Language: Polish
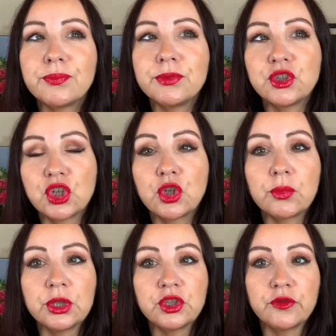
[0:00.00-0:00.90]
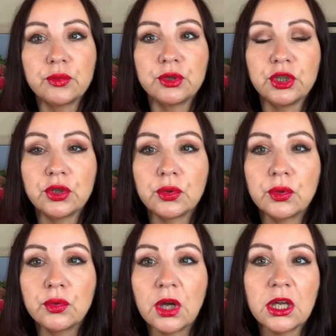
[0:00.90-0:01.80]
jeżeli kupujecie w
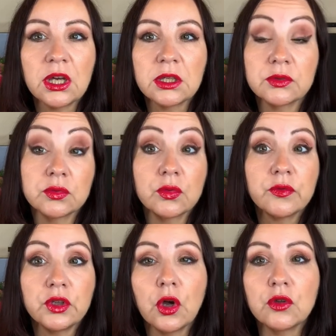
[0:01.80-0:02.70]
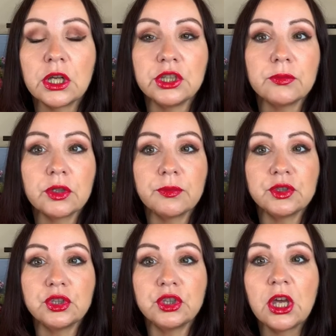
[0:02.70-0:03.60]
butiku, a to głównie online, nie mogę
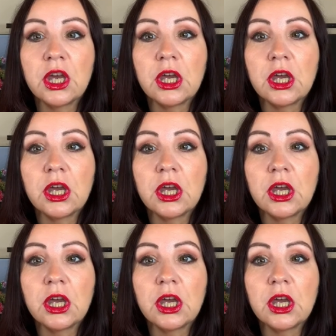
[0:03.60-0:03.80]
powiedzieć,